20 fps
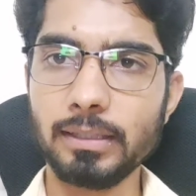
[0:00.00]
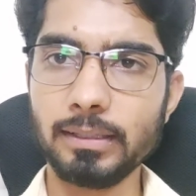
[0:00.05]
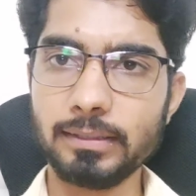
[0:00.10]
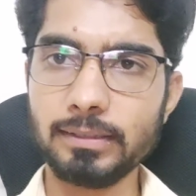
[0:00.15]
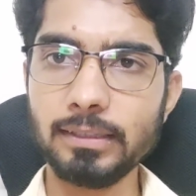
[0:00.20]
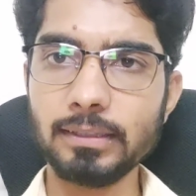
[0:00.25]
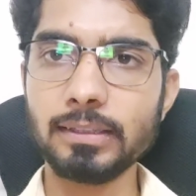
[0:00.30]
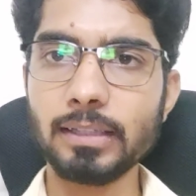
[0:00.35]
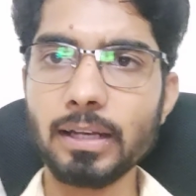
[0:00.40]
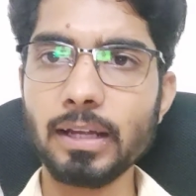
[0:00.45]

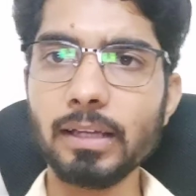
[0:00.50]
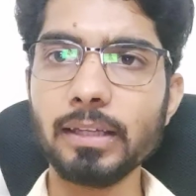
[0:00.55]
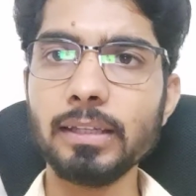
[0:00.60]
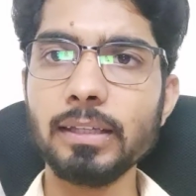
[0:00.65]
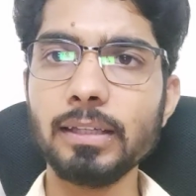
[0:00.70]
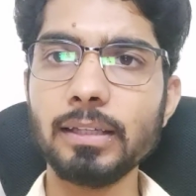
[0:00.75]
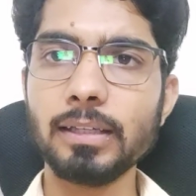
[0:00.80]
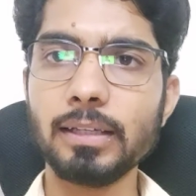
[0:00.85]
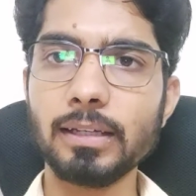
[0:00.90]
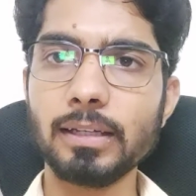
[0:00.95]
इसी तरह
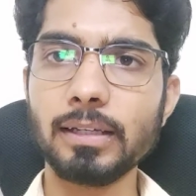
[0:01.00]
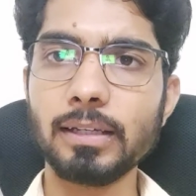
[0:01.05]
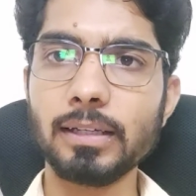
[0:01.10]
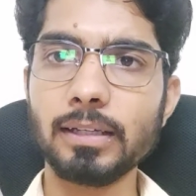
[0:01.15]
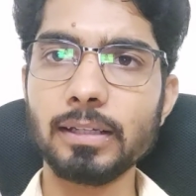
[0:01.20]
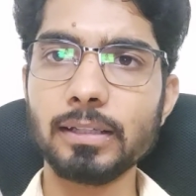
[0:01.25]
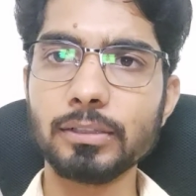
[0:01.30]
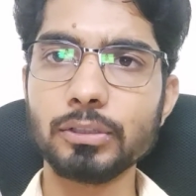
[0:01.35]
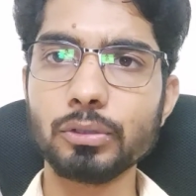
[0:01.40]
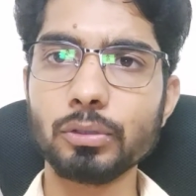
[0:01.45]
ही
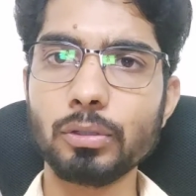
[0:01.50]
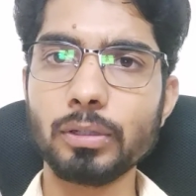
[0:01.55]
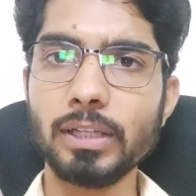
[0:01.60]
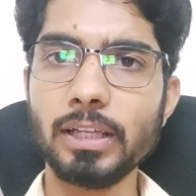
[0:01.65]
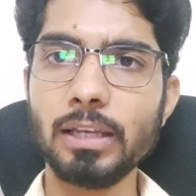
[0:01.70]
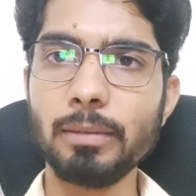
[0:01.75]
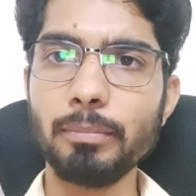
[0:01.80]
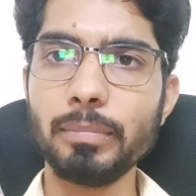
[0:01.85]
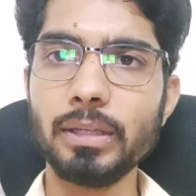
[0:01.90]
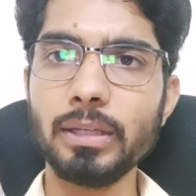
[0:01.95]
जो
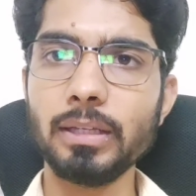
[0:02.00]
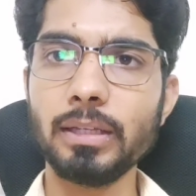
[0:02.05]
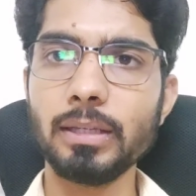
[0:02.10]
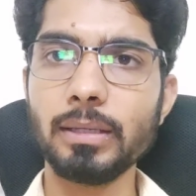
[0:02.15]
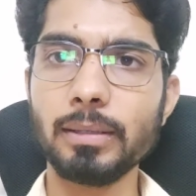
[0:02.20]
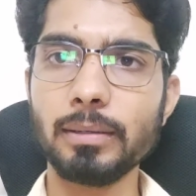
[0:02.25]
इल्मी